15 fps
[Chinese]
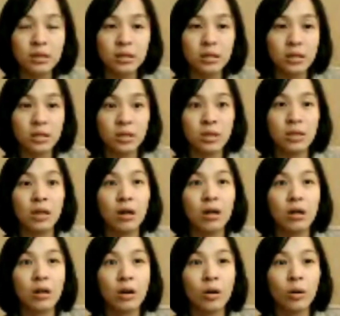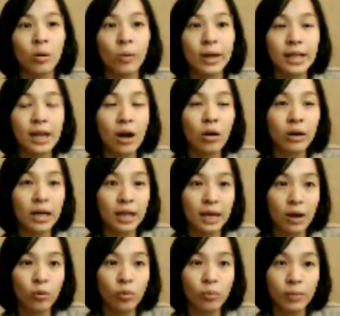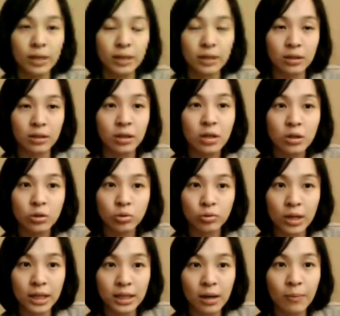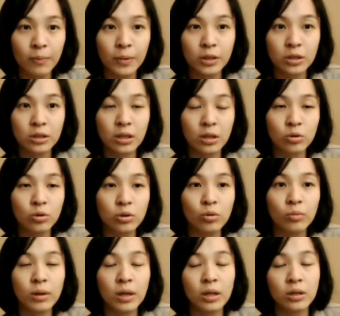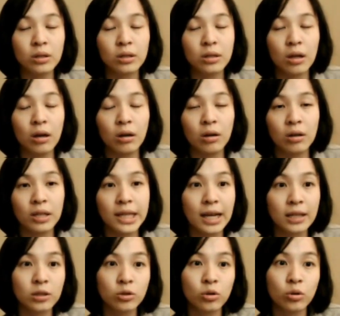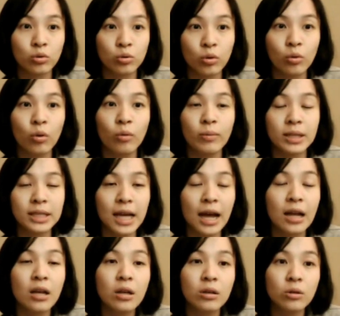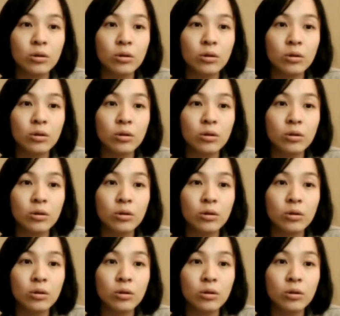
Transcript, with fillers: 实呃回到刚刚我们的蔬菜箱本身就是我们呃一开始就有说过我们在